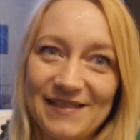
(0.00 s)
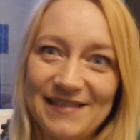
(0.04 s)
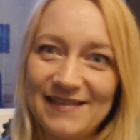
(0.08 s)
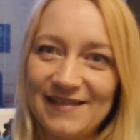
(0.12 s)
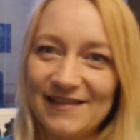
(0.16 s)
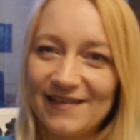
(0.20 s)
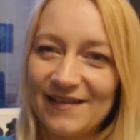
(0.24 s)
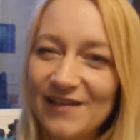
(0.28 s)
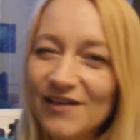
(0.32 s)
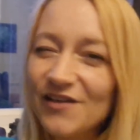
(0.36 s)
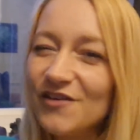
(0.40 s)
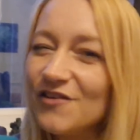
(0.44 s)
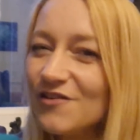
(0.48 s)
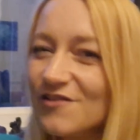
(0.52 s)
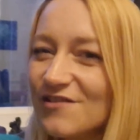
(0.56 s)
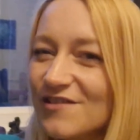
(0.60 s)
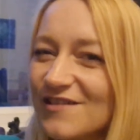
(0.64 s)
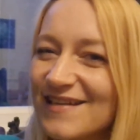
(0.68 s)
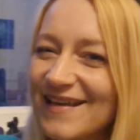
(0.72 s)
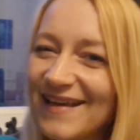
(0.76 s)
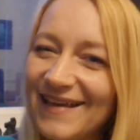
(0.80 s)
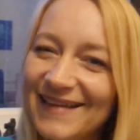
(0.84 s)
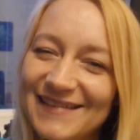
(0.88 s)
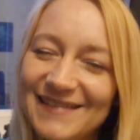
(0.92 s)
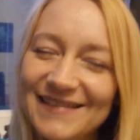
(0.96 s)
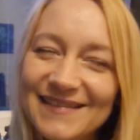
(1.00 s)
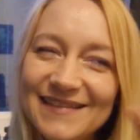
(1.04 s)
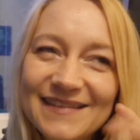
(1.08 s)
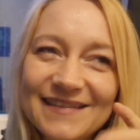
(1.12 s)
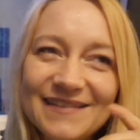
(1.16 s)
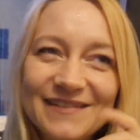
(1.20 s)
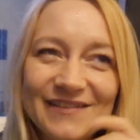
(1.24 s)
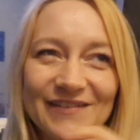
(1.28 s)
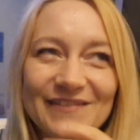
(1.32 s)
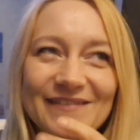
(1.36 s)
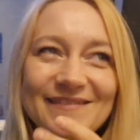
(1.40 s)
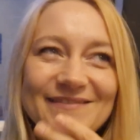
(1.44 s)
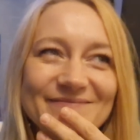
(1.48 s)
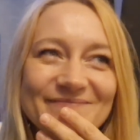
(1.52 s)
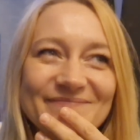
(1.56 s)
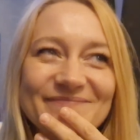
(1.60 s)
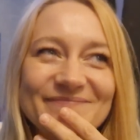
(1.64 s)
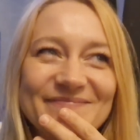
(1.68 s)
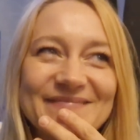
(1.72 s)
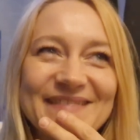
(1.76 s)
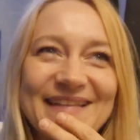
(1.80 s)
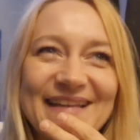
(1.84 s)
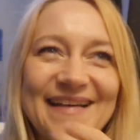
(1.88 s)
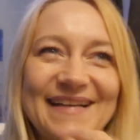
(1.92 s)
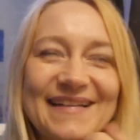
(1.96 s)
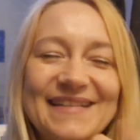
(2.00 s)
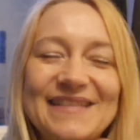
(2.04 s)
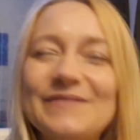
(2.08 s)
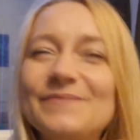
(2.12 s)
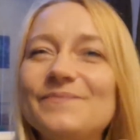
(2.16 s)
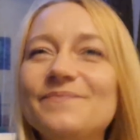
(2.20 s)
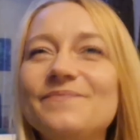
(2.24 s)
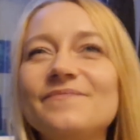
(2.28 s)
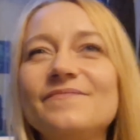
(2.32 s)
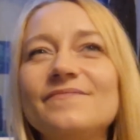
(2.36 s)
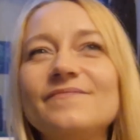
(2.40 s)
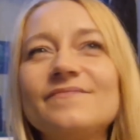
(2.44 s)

właśnie taki korzenny, no tak.